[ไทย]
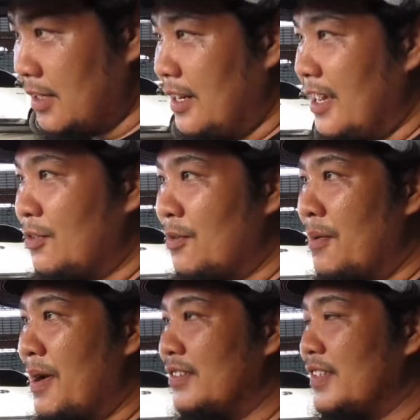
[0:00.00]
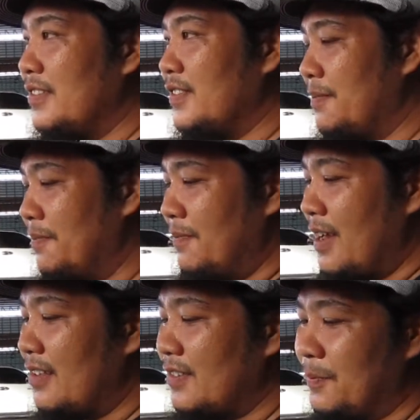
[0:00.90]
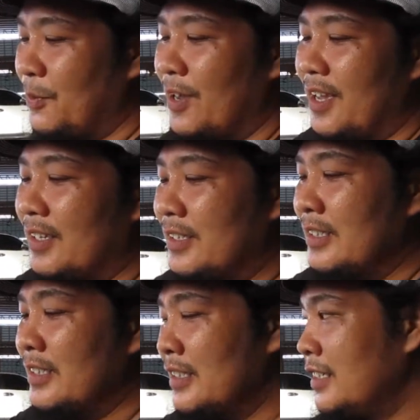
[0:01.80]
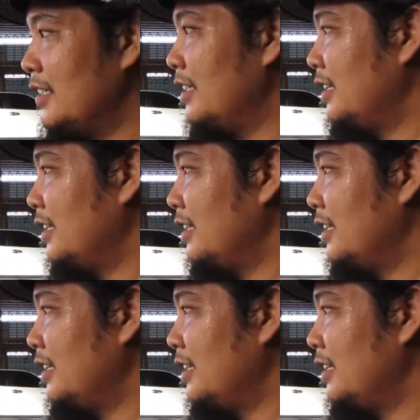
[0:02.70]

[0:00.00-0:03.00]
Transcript: เลี้ยงเพื่อสี่สิบห้าสิบตัวรีดนม